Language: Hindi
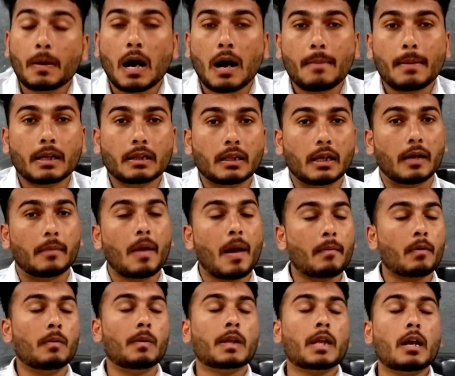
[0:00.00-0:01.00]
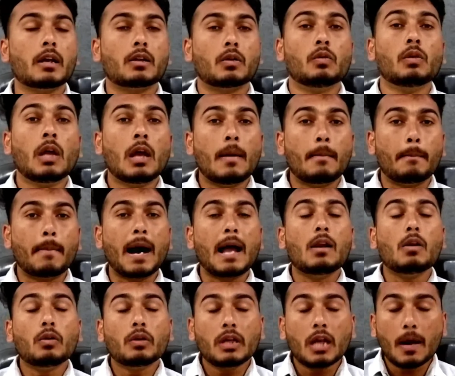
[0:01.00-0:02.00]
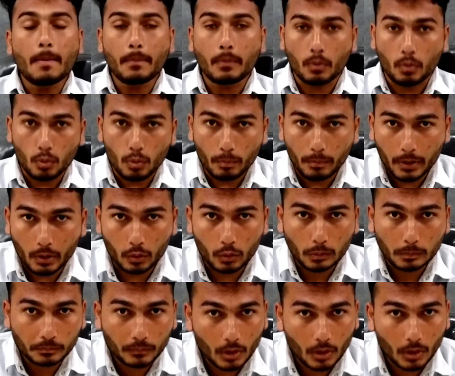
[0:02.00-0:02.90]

काम आता है मैं आपको बता देता हूँ मान लो कि आप रूम में हो